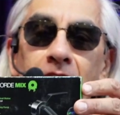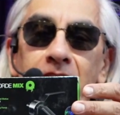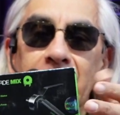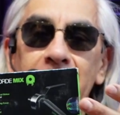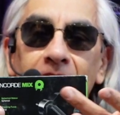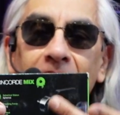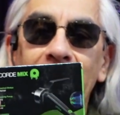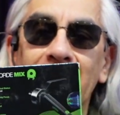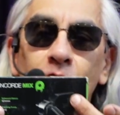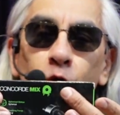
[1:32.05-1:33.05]
ya que
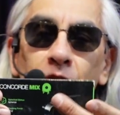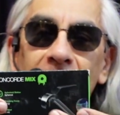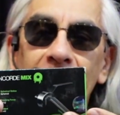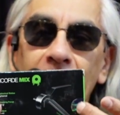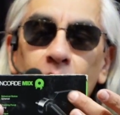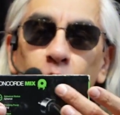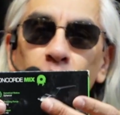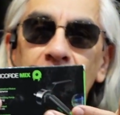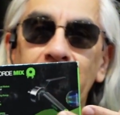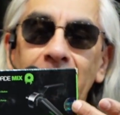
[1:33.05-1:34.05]

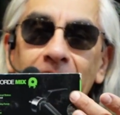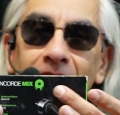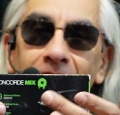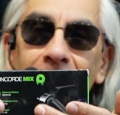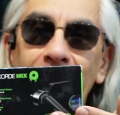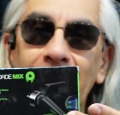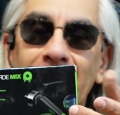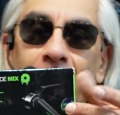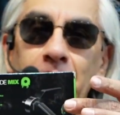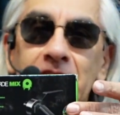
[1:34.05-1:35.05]
incluye el
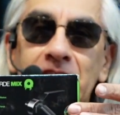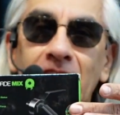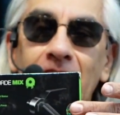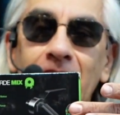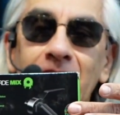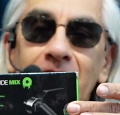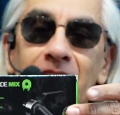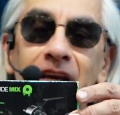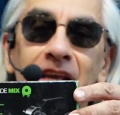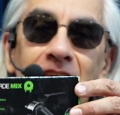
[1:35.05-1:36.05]
cabezal
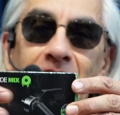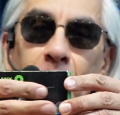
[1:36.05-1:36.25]
y el